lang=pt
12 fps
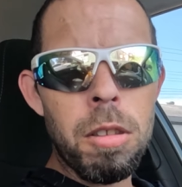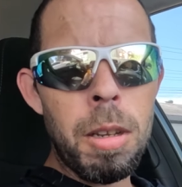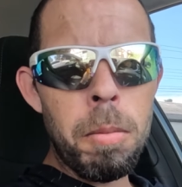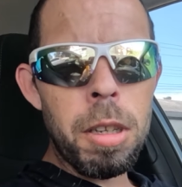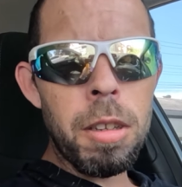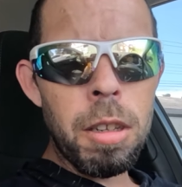
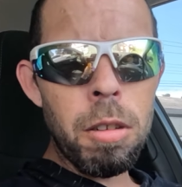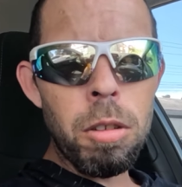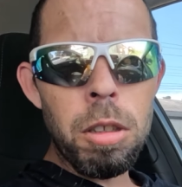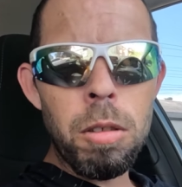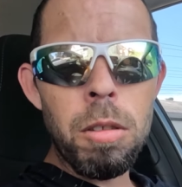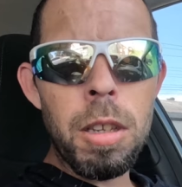sempre trazendo
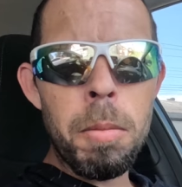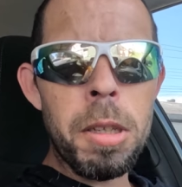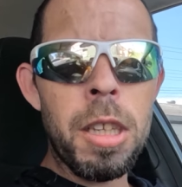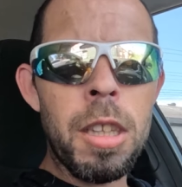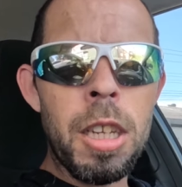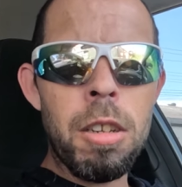conteúdos aí para
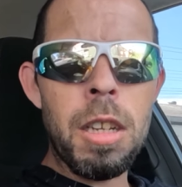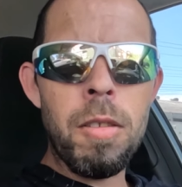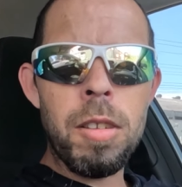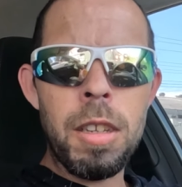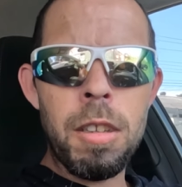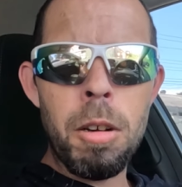tentar ajudar
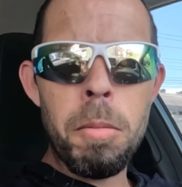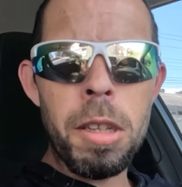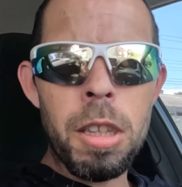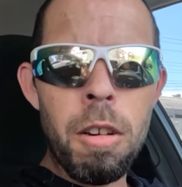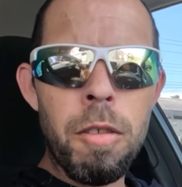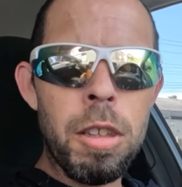vocês a
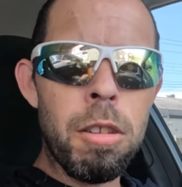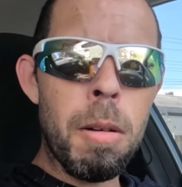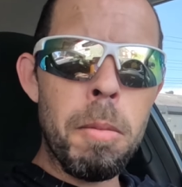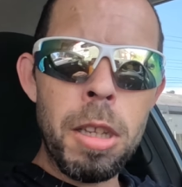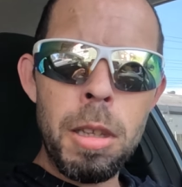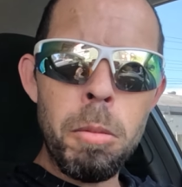aumentar o
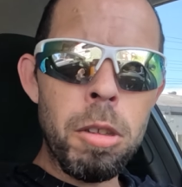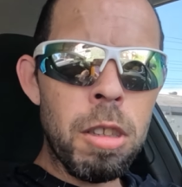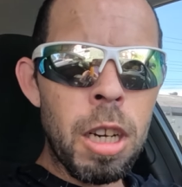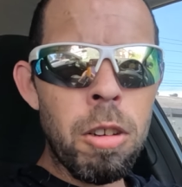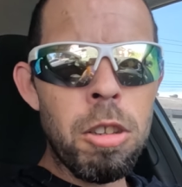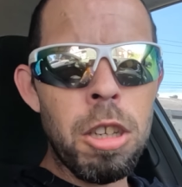faturamento e
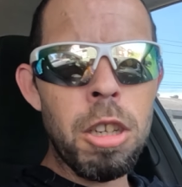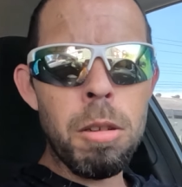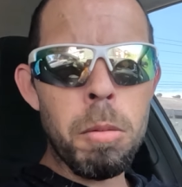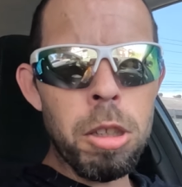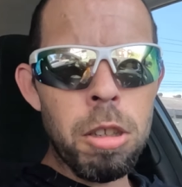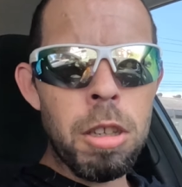mostrar a rotina de
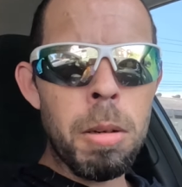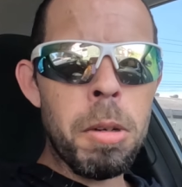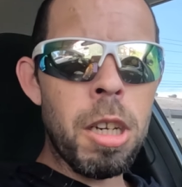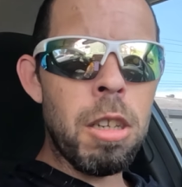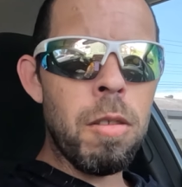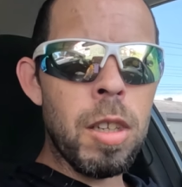motorista de
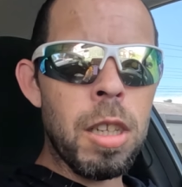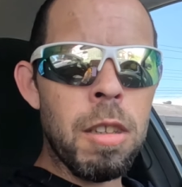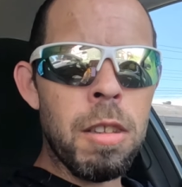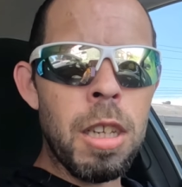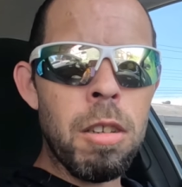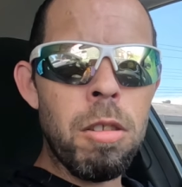aplicativo aqui na
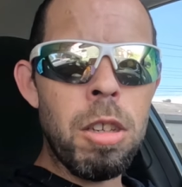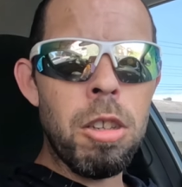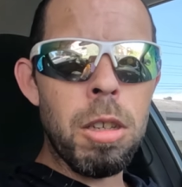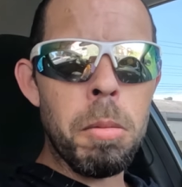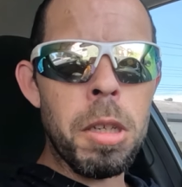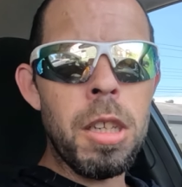cidade de
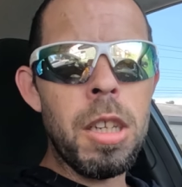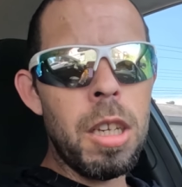Curitiba.